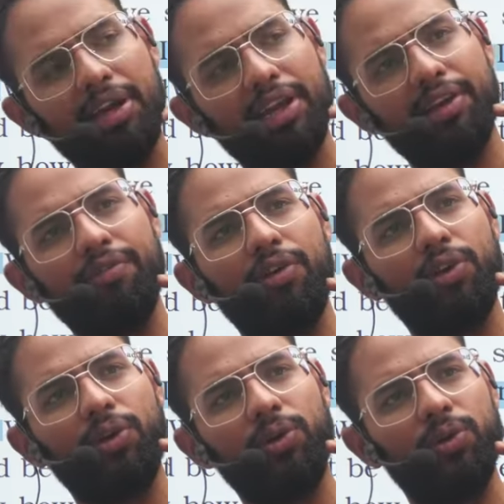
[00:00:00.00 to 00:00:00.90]
मेरी
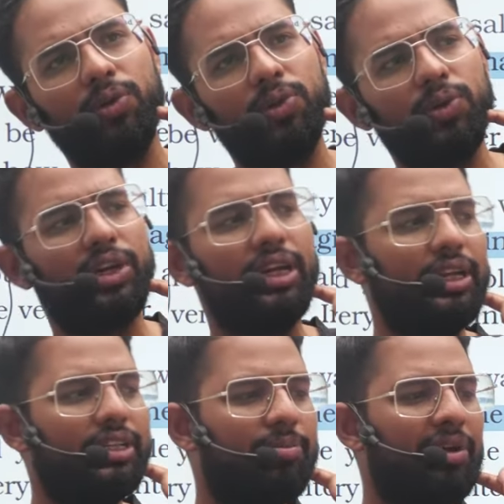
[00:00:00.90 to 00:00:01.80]
फोटो तू
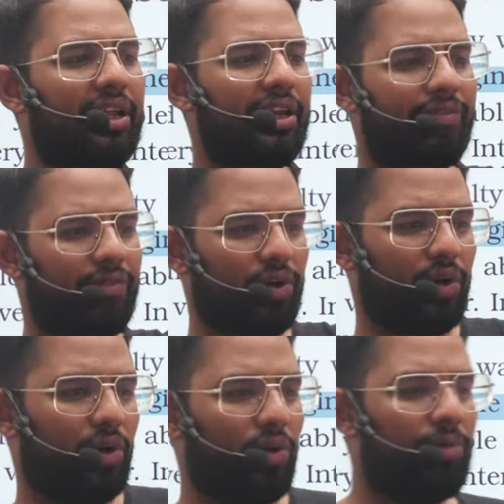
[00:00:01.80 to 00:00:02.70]
खींच मेरी फोटो